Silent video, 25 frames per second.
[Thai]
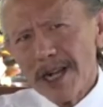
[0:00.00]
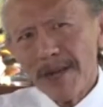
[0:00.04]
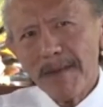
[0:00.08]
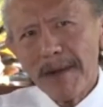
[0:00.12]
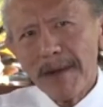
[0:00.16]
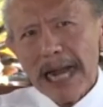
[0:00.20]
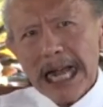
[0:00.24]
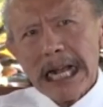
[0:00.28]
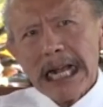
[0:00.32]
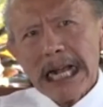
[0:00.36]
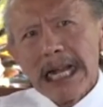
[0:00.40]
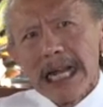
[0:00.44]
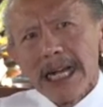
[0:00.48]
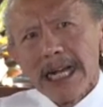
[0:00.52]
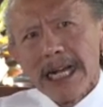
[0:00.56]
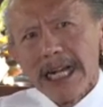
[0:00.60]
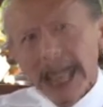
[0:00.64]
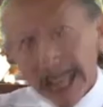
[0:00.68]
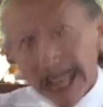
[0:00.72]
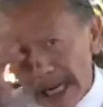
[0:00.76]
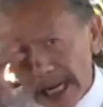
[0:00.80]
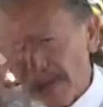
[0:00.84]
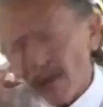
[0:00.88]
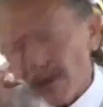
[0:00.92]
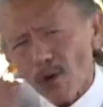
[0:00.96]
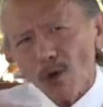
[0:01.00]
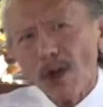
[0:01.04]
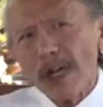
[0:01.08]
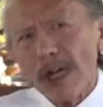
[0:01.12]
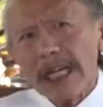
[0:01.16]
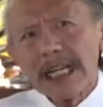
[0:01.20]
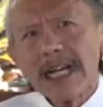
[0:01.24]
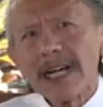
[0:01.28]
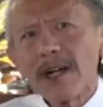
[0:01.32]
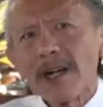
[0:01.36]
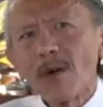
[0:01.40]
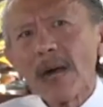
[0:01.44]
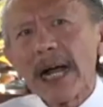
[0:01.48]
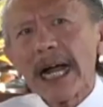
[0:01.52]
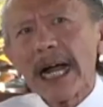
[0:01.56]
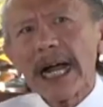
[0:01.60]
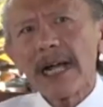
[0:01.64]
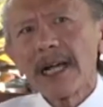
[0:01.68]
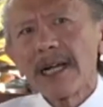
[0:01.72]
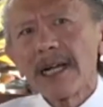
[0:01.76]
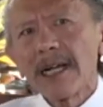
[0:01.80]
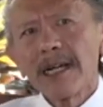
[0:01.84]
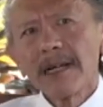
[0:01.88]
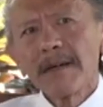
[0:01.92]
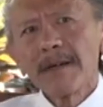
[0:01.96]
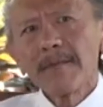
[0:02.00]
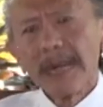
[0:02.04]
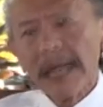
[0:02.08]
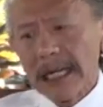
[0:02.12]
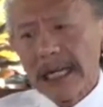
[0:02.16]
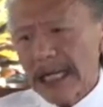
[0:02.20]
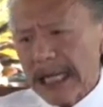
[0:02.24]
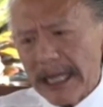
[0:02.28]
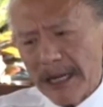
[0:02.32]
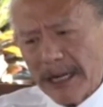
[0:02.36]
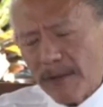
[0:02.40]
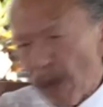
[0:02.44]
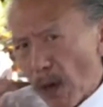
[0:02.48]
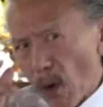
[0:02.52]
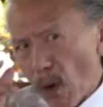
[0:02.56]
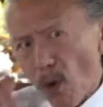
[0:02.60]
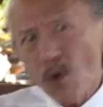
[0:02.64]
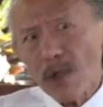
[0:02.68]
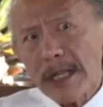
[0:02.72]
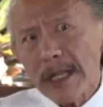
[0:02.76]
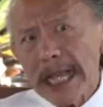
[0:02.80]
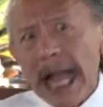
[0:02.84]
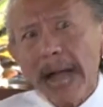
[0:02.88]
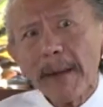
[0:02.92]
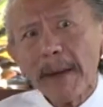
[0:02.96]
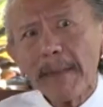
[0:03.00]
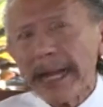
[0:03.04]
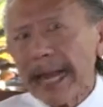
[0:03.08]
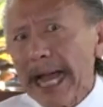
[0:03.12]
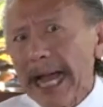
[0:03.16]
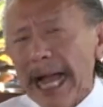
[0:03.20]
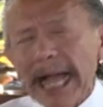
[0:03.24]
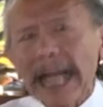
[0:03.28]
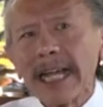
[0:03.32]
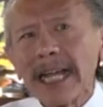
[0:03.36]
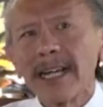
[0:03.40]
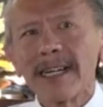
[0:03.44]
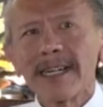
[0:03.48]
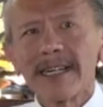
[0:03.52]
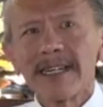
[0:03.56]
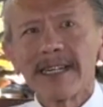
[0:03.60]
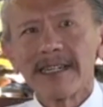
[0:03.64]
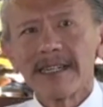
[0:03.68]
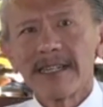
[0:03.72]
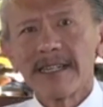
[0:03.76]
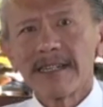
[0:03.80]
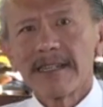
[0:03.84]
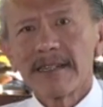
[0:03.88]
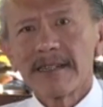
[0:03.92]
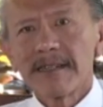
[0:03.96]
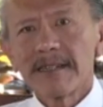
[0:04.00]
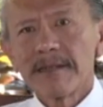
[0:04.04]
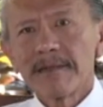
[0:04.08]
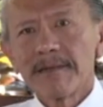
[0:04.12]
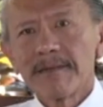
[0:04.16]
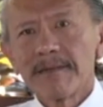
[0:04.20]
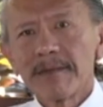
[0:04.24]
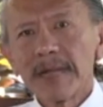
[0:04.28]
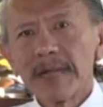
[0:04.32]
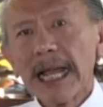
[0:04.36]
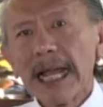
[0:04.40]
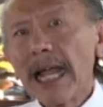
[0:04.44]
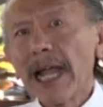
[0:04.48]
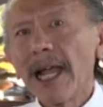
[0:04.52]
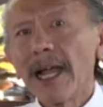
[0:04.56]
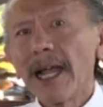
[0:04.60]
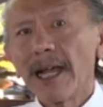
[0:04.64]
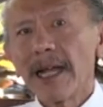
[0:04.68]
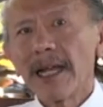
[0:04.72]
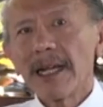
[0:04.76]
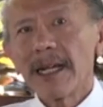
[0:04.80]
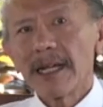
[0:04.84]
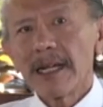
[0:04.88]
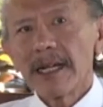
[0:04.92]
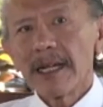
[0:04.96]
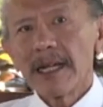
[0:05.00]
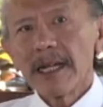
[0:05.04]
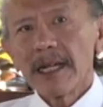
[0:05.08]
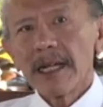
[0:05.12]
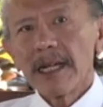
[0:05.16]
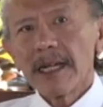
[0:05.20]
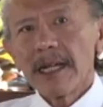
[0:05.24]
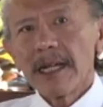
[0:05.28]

ไม่ต้องพูดถึงกำลัง เงินกูก็เยอะกว่า มึงคิดว่ากูจ้างไม่ได้เหรอนะ